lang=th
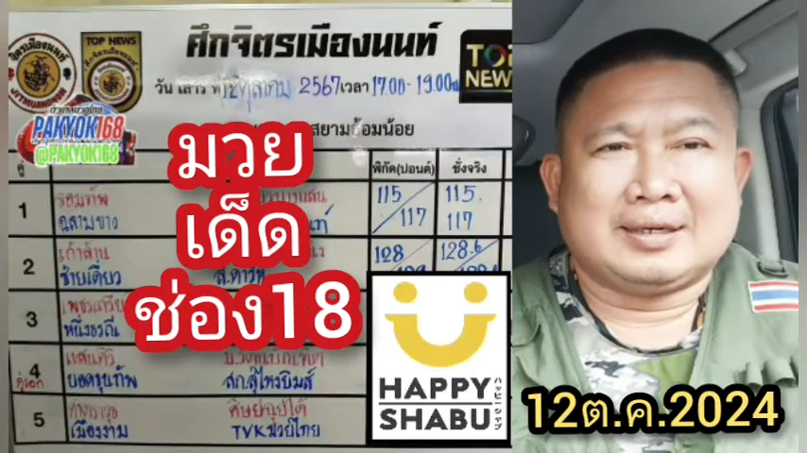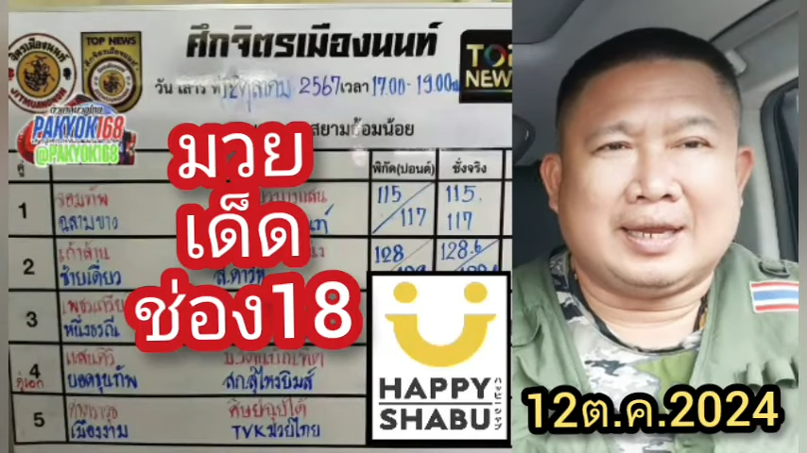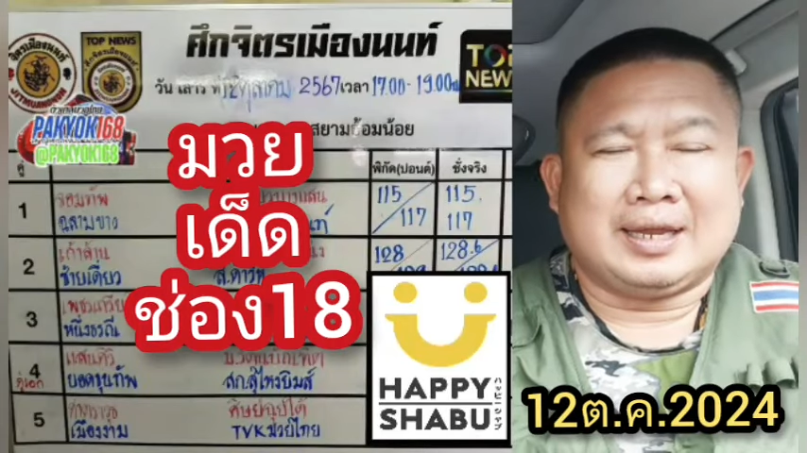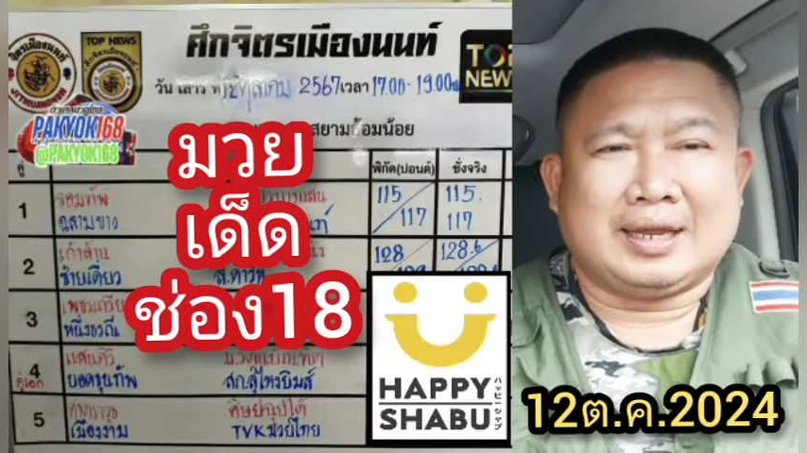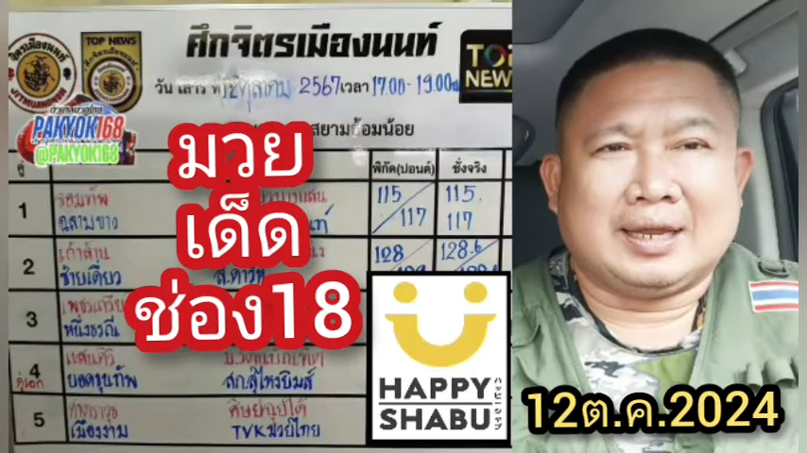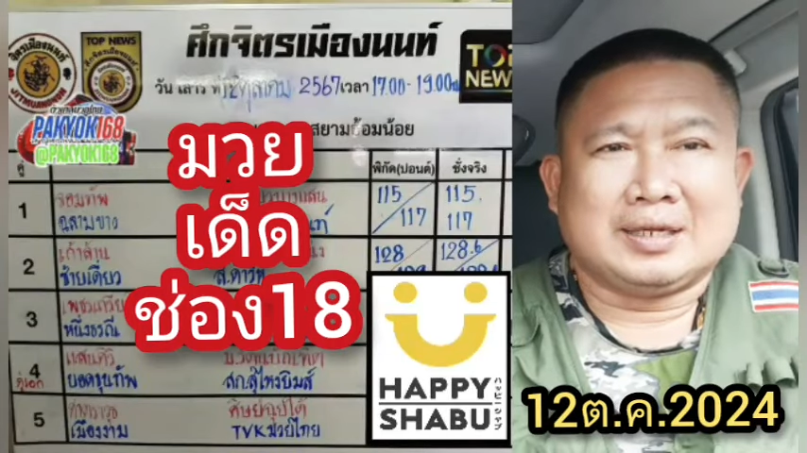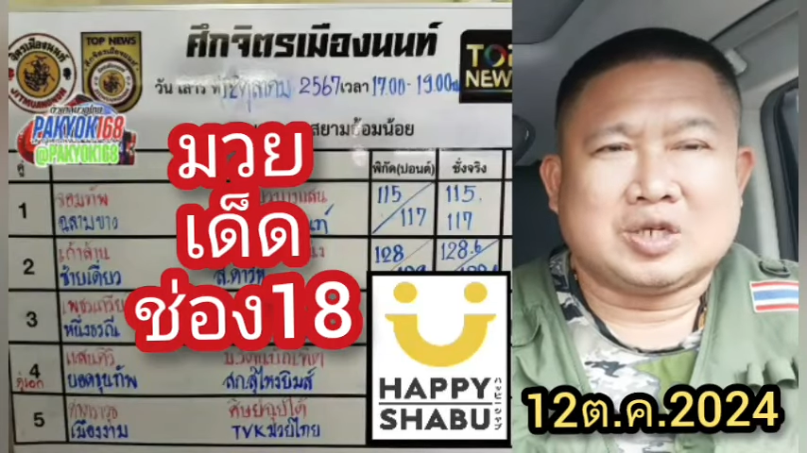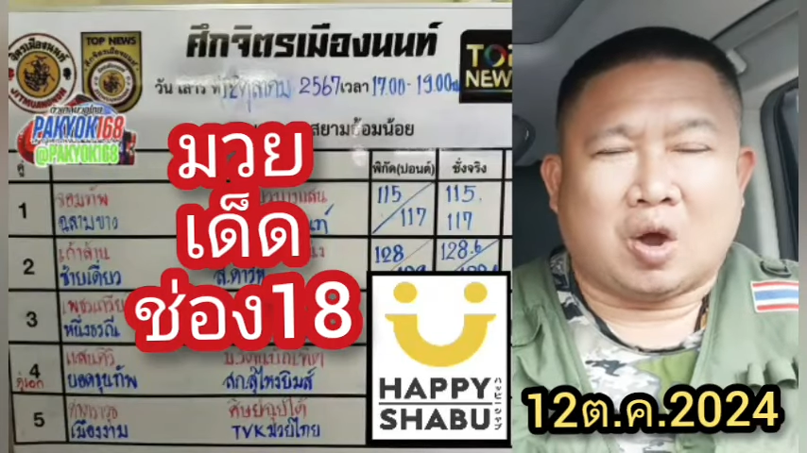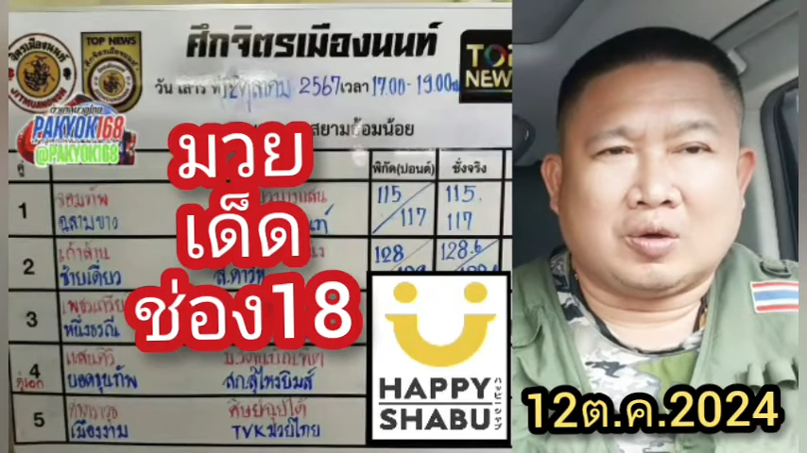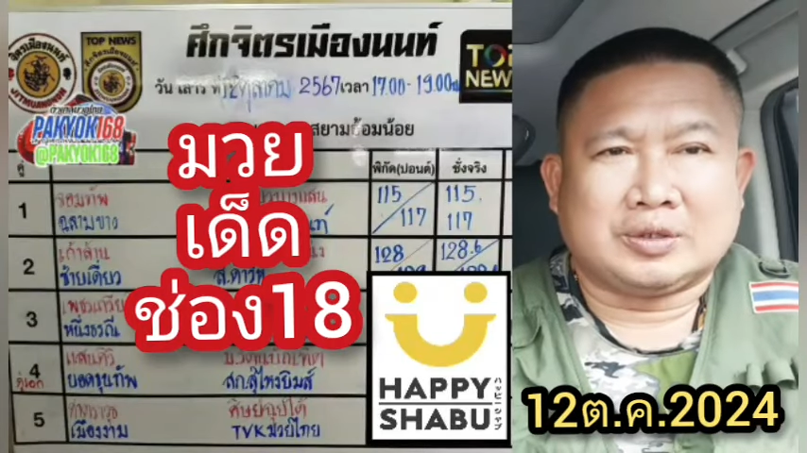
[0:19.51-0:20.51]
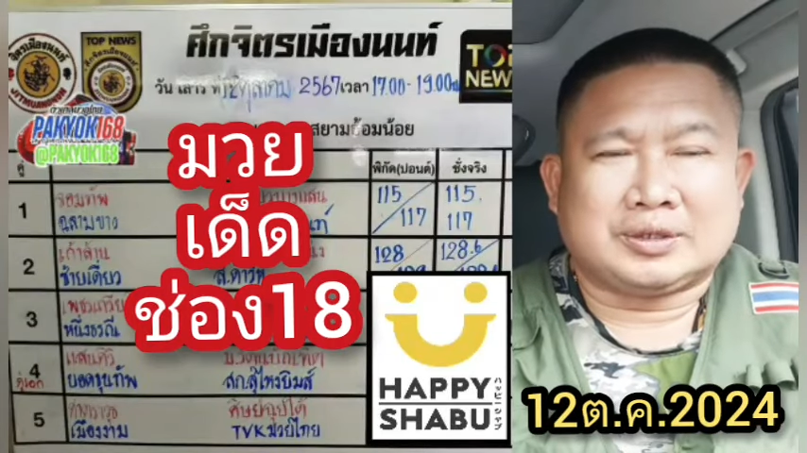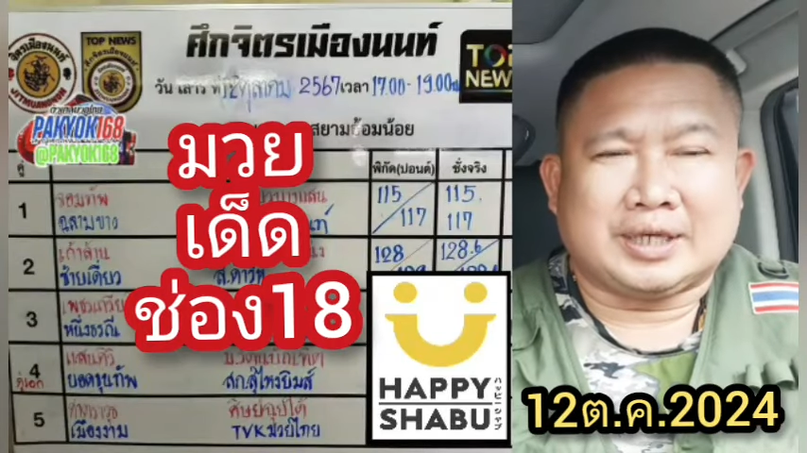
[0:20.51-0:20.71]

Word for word: ที่ช่อง